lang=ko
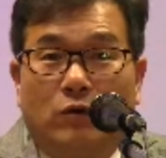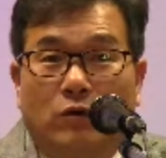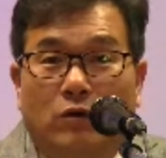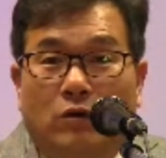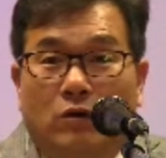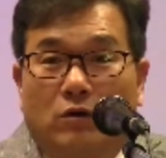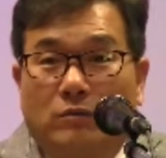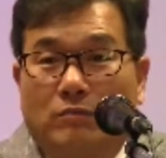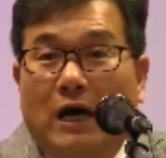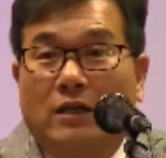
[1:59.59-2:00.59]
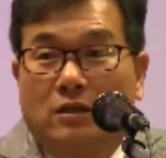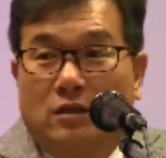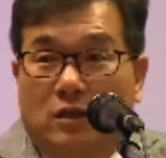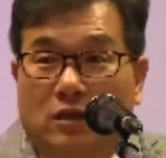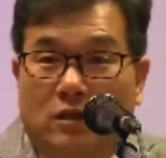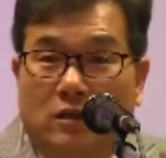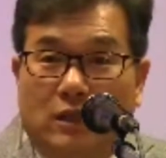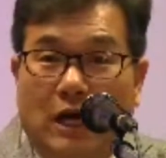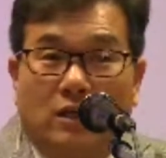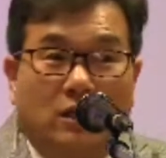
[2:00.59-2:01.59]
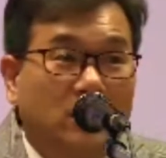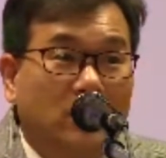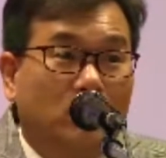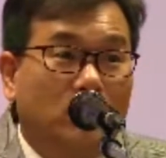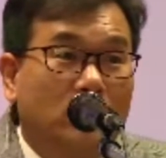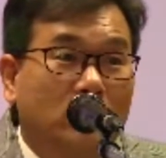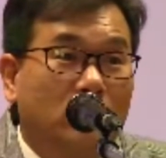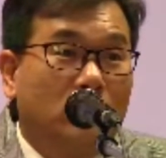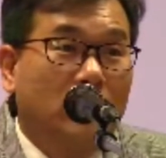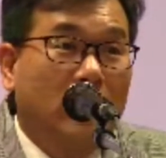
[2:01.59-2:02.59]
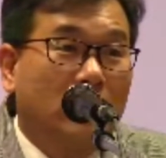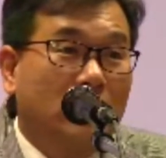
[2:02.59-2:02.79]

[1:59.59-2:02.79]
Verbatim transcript: 뭐 말이니 낙이니 뭐 이런 거